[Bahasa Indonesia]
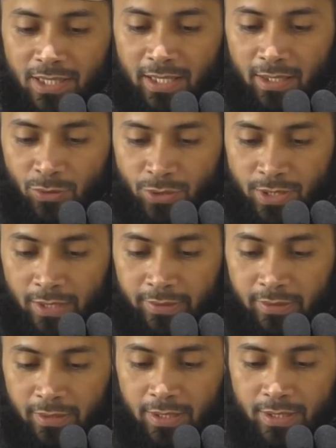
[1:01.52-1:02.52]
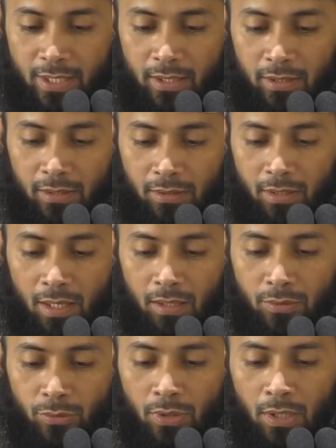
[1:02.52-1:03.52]
saya Ustaz?
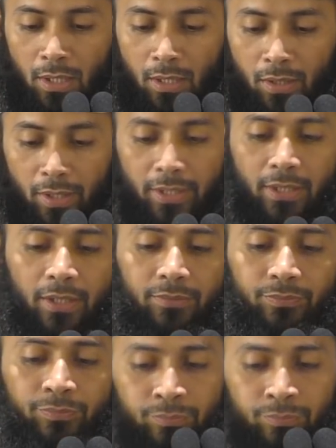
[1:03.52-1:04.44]
Jazakallahu khairan.